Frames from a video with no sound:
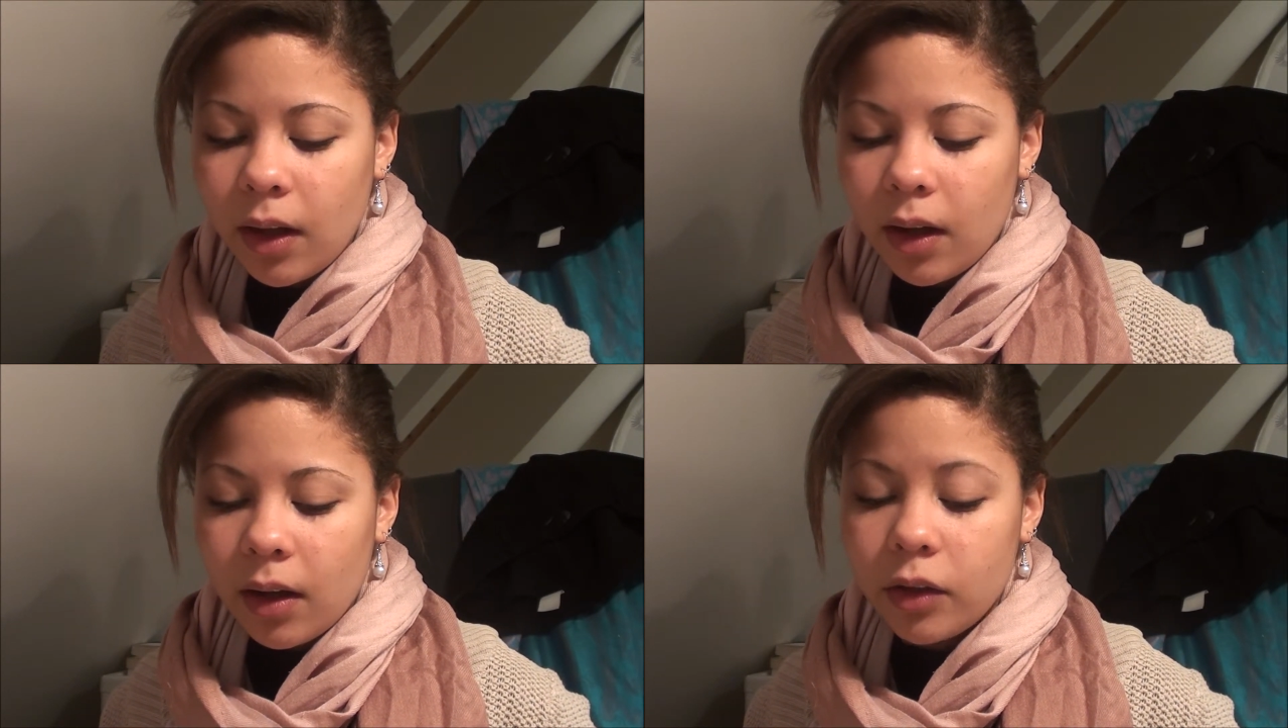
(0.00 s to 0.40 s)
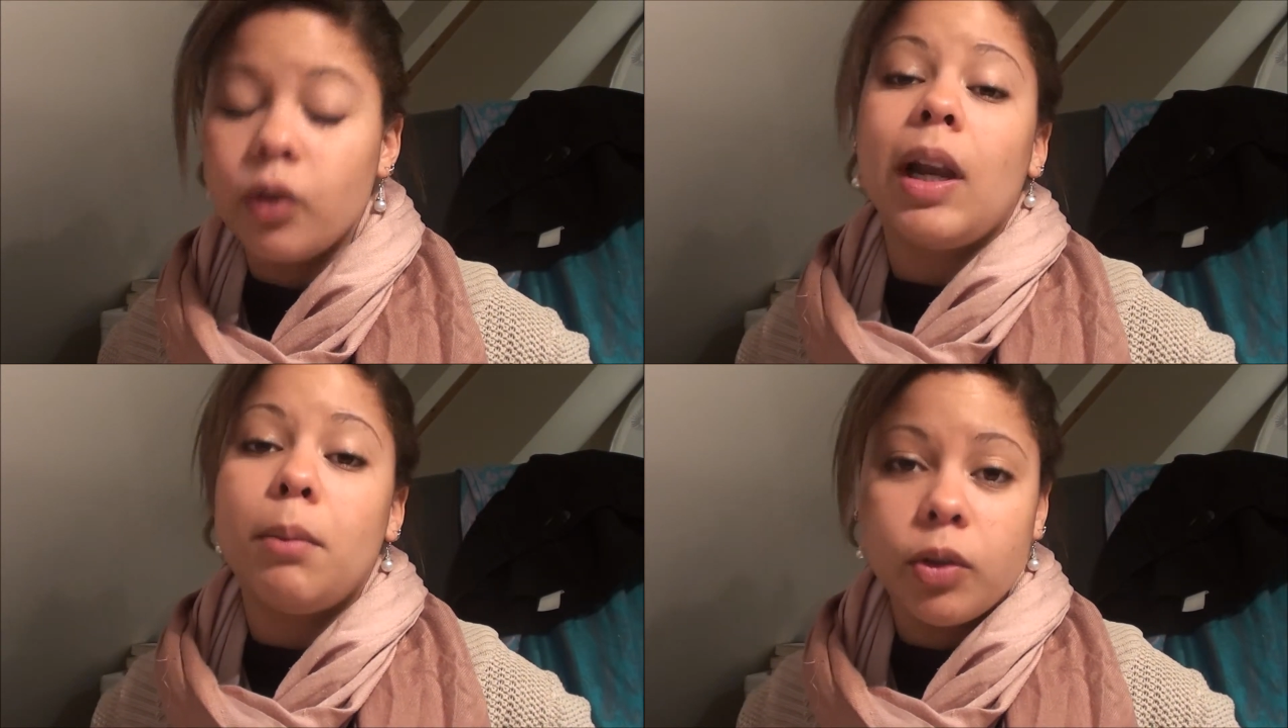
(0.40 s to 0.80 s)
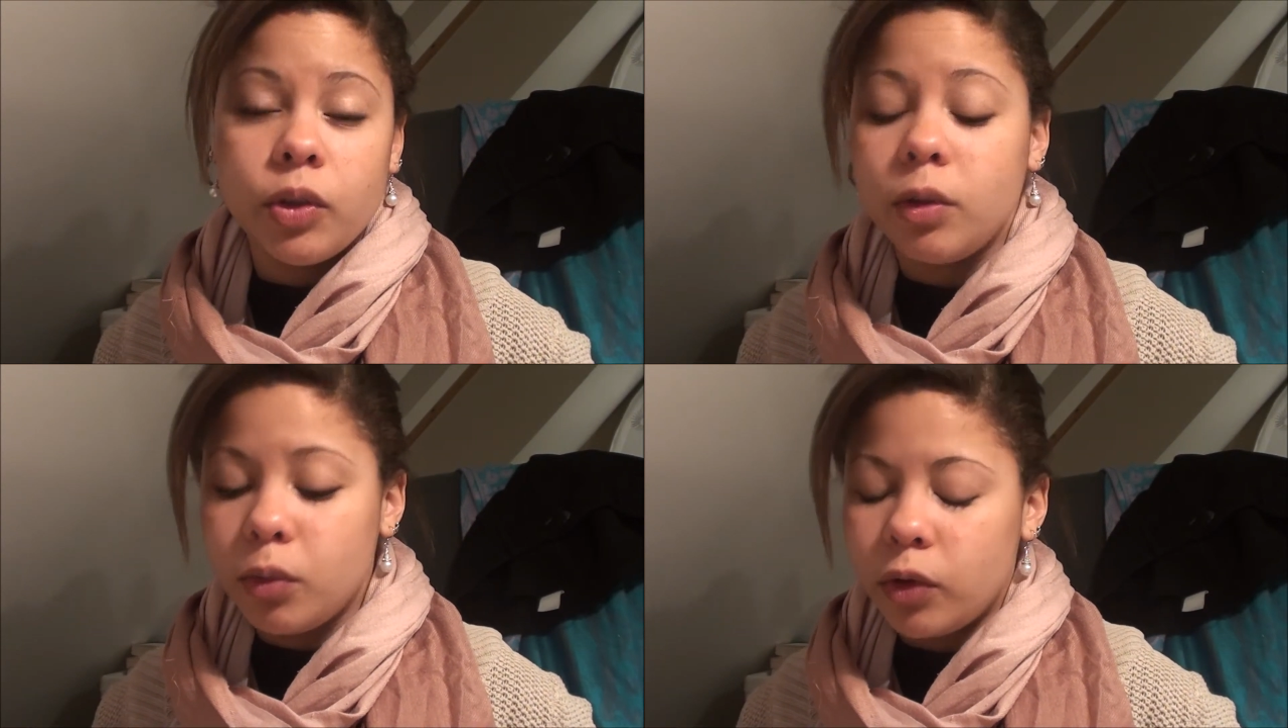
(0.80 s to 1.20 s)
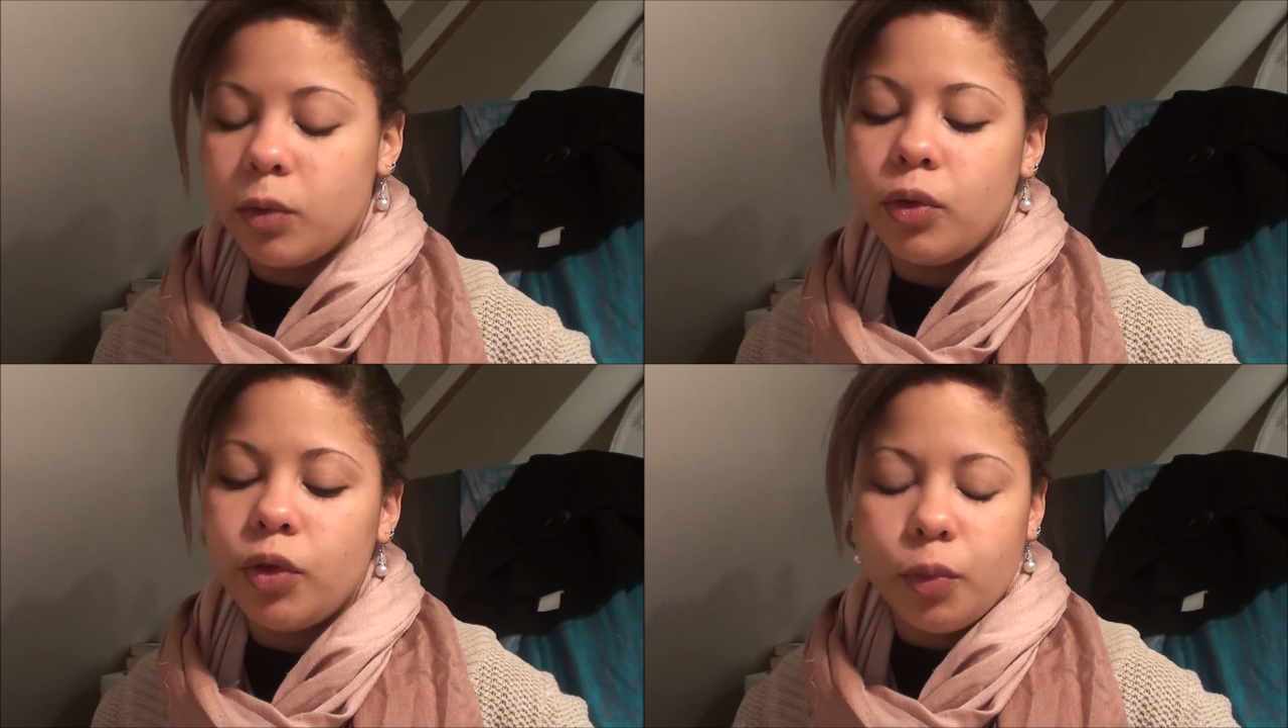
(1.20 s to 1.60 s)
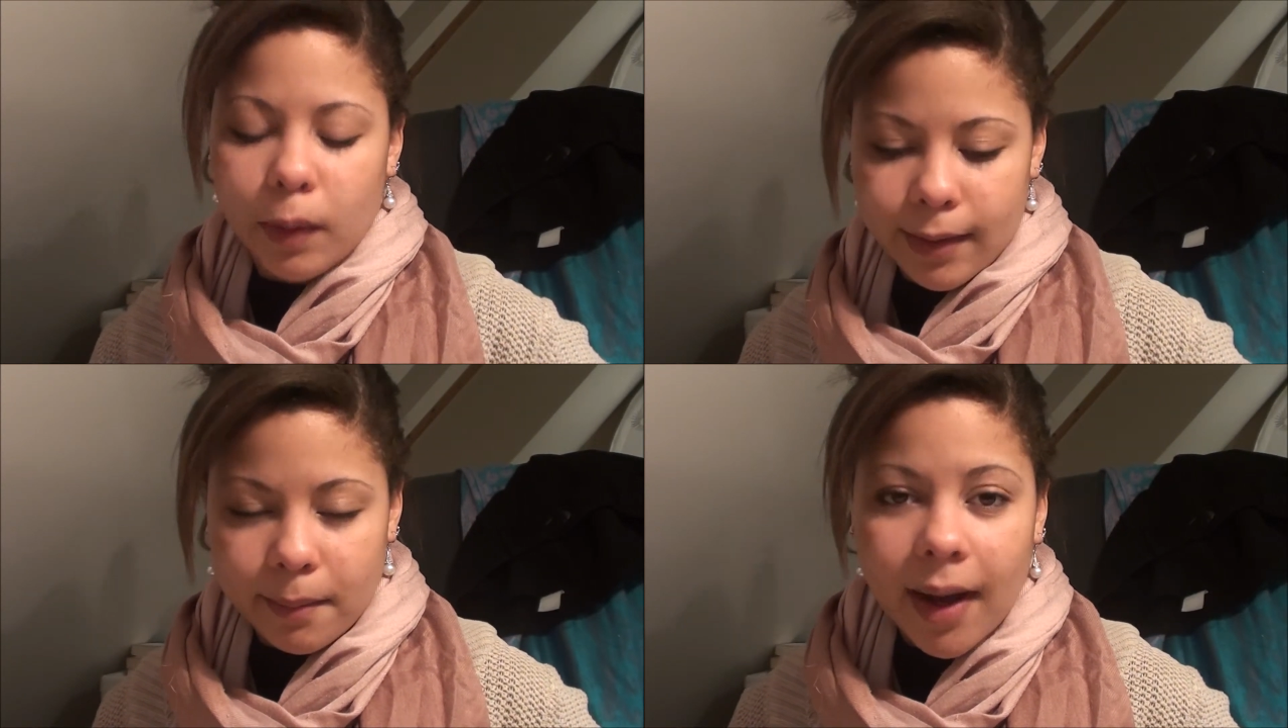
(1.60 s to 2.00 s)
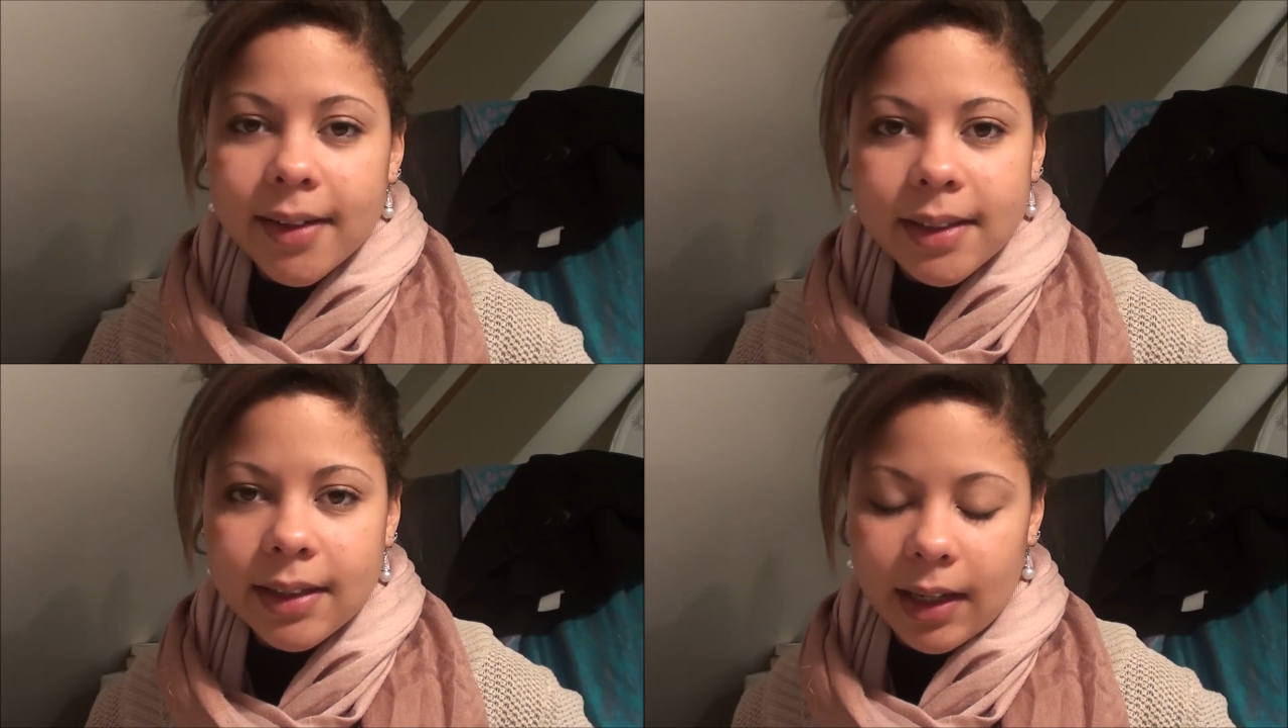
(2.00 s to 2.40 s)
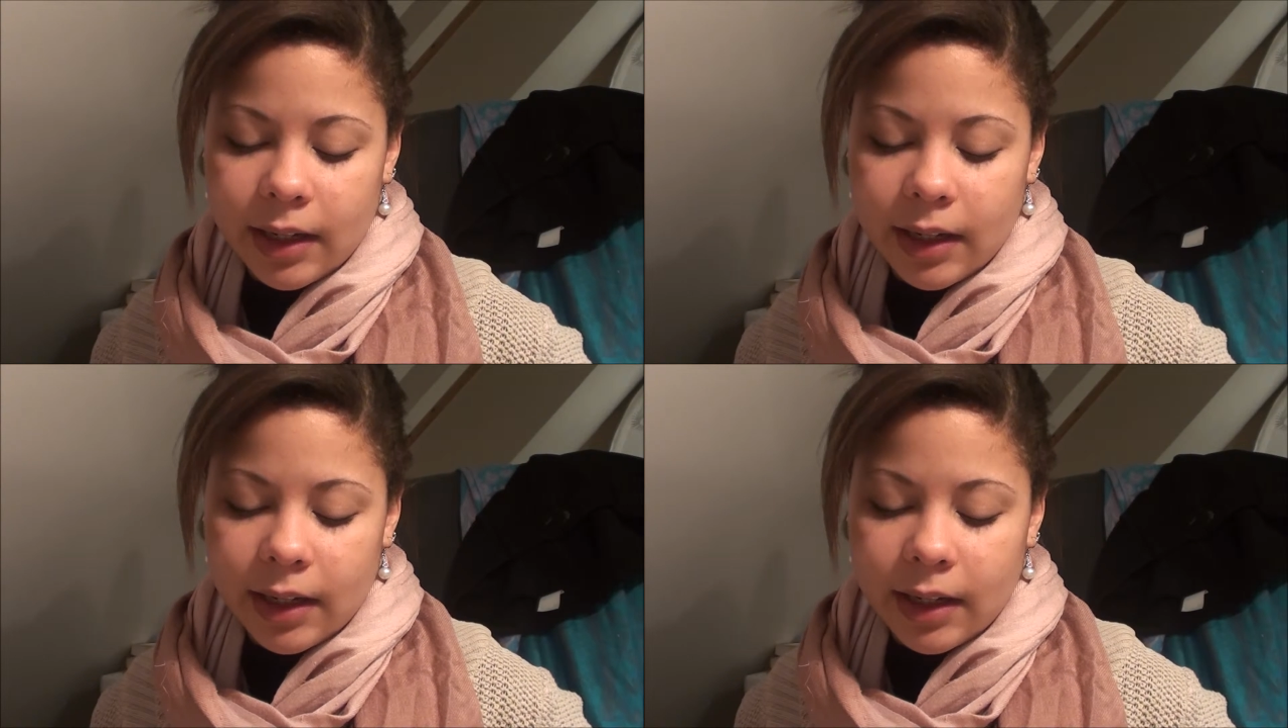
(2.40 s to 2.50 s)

Euh, donc la box Gomu Gomu du mois de mars.